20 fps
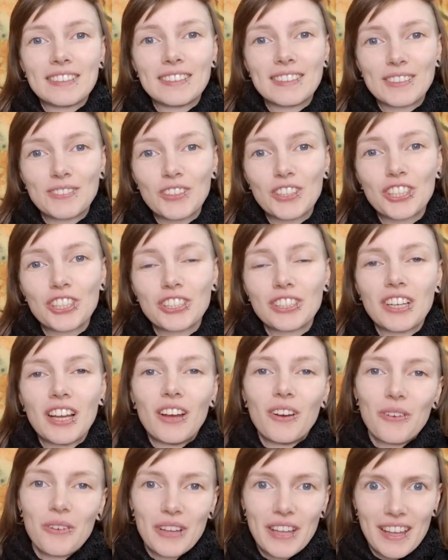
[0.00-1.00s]
zwischen,
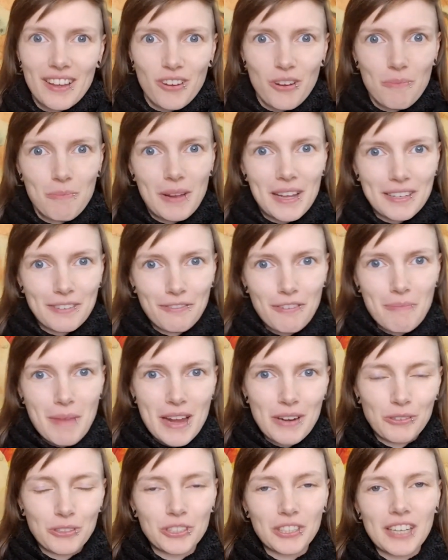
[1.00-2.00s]
okay, komplette
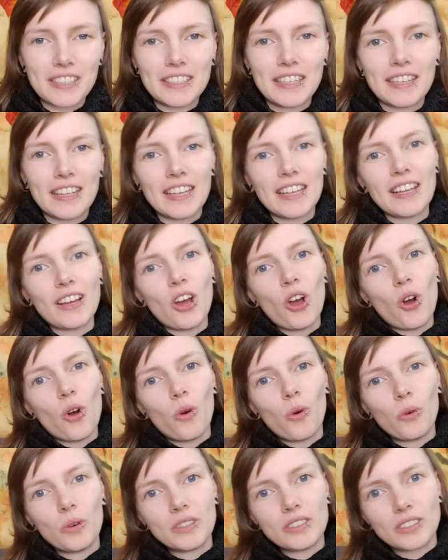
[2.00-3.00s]
Vermeidungsstrategie
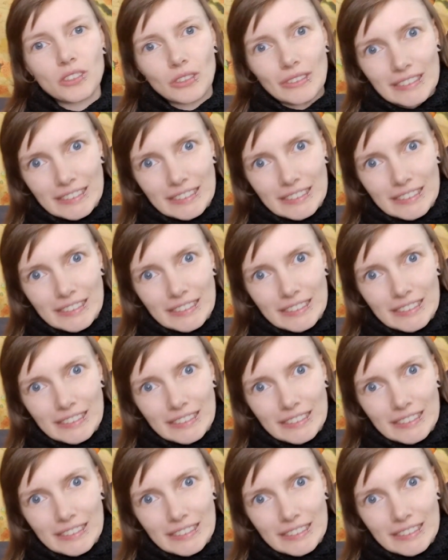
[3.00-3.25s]
und,